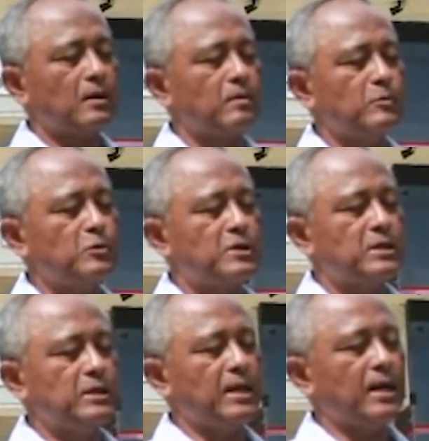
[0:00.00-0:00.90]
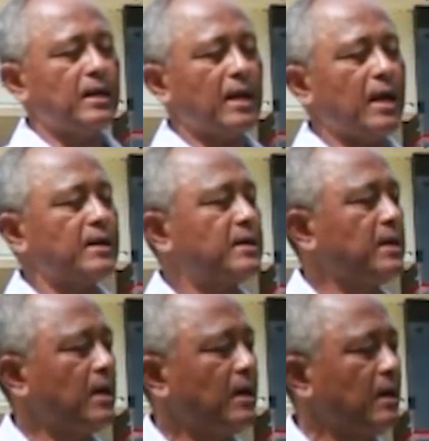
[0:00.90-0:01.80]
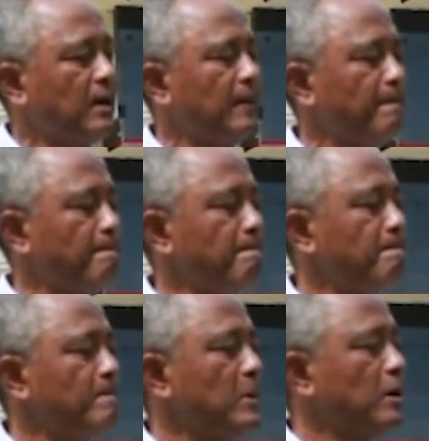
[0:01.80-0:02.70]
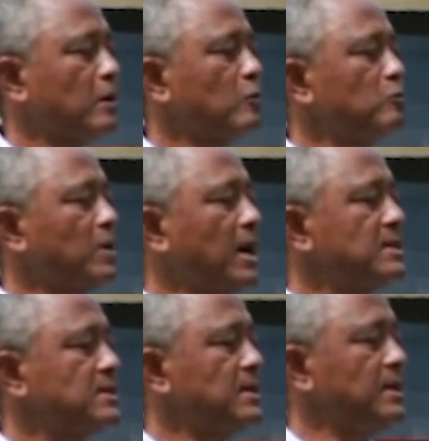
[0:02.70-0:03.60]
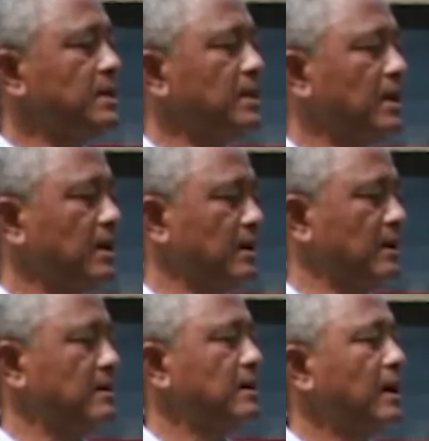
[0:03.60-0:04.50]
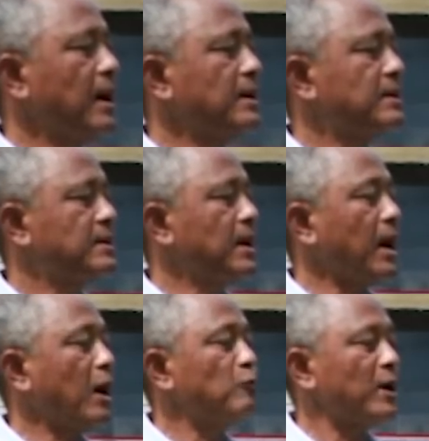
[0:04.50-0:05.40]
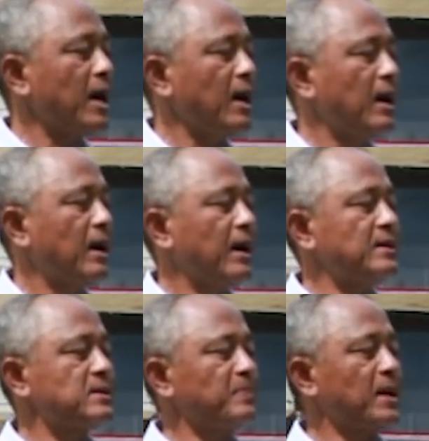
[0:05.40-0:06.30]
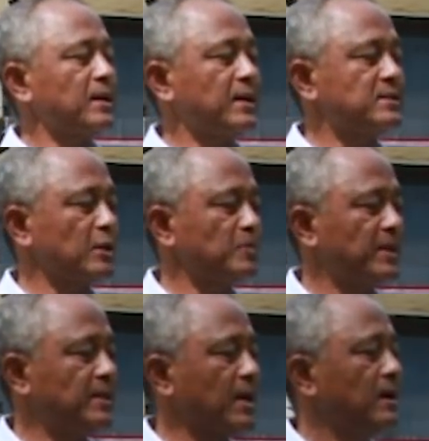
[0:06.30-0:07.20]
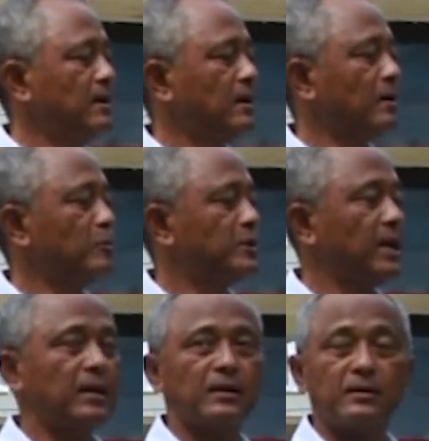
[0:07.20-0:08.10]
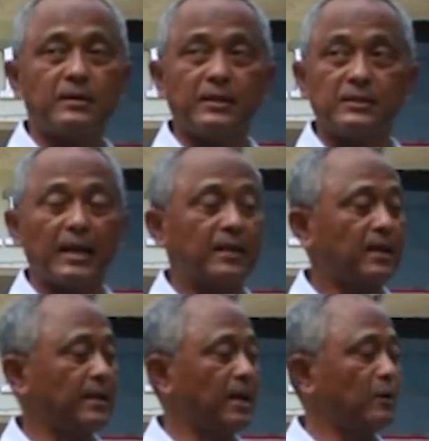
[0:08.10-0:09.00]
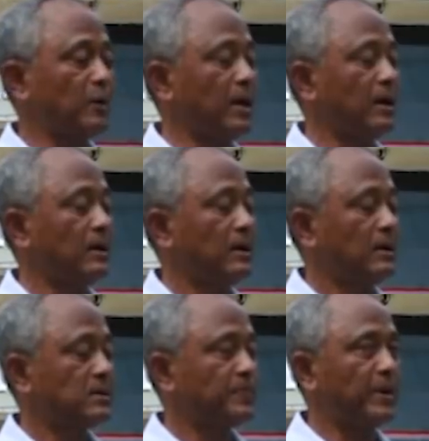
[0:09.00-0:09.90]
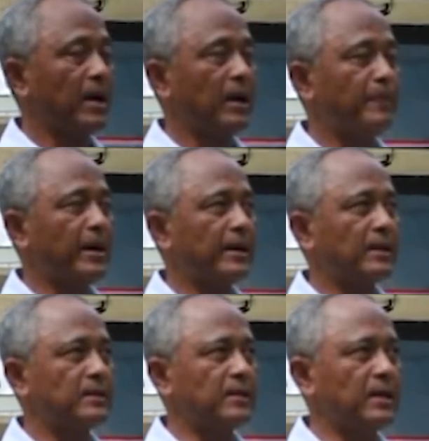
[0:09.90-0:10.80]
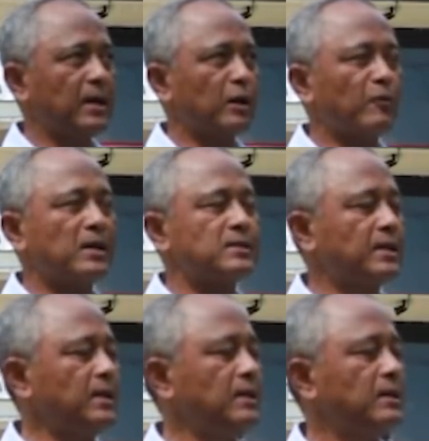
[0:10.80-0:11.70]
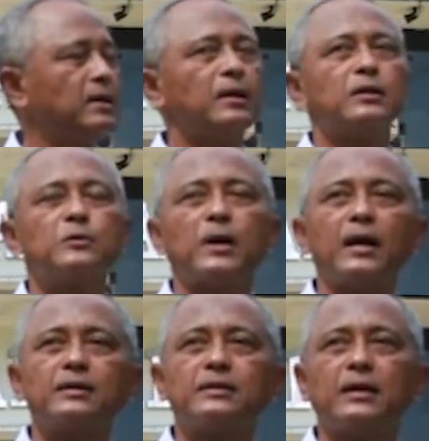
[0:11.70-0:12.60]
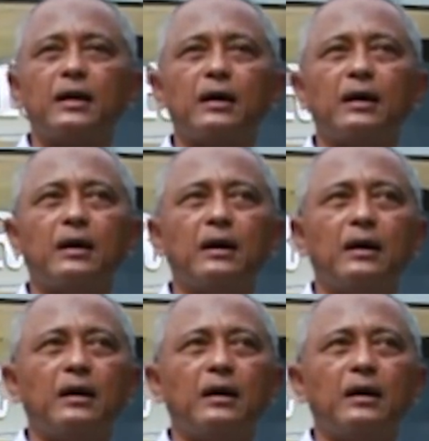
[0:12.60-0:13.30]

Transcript: Kemudian ada ruang seni, eh, ada aula SMA Negeri 1 Blitar, kemudian di selatannya aula sebelah baratnya ruang seni itu ada